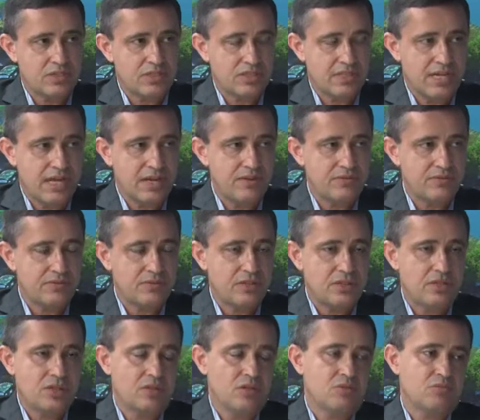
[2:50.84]
escravo,
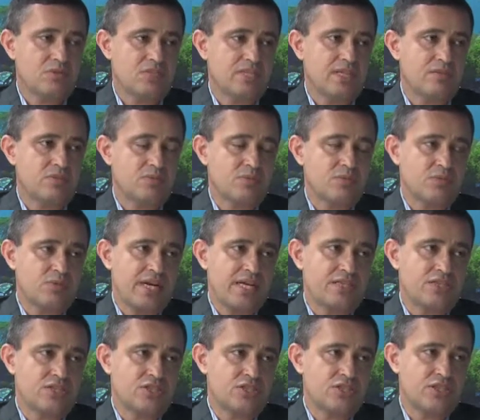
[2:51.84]
o Ministério Público
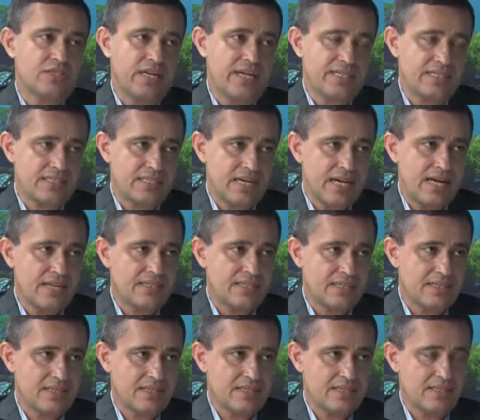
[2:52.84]
retira, resgata
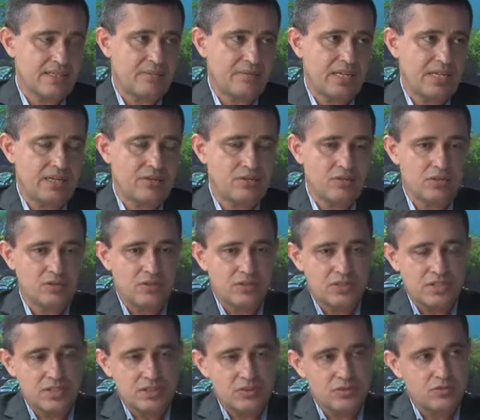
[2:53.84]
aqueles trabalhadores, ou
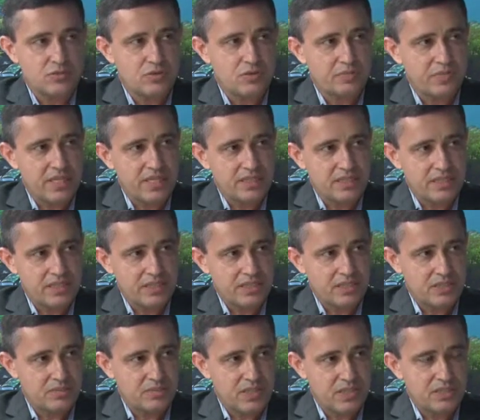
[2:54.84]
seja, suspende aquele
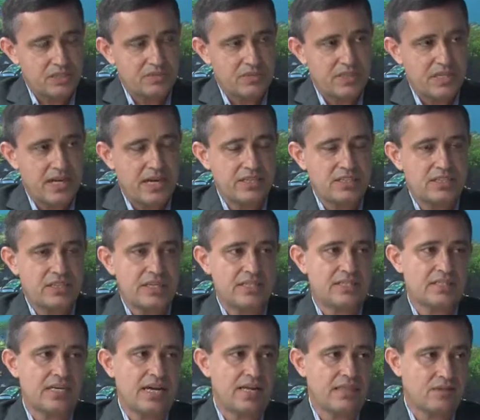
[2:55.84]
tipo de atividade,
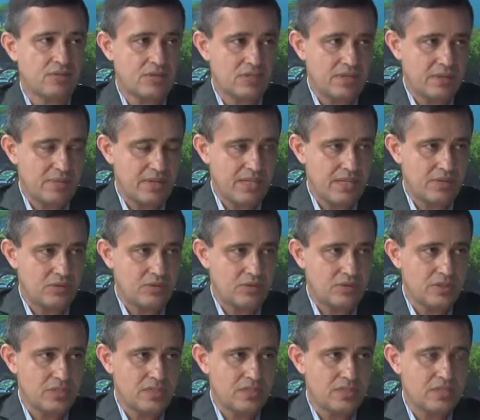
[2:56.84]
resgata os
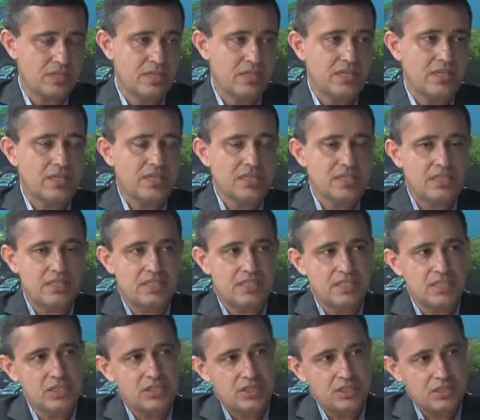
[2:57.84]
trabalhadores e
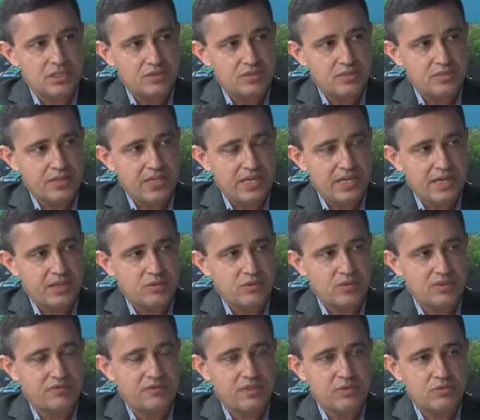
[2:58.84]
exige que o
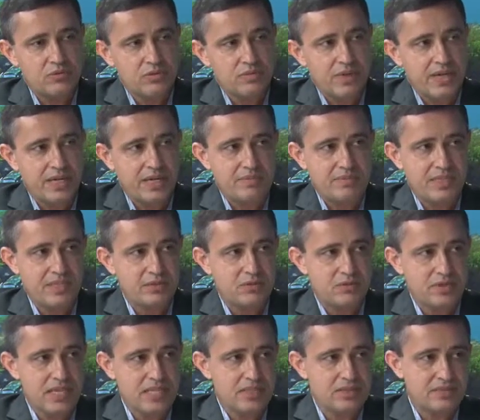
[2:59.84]
empregador efetue o
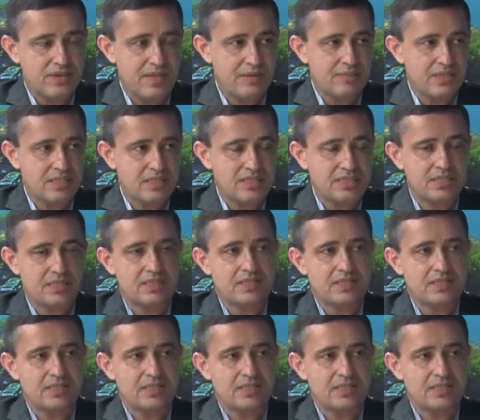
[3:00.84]
pagamento das verbas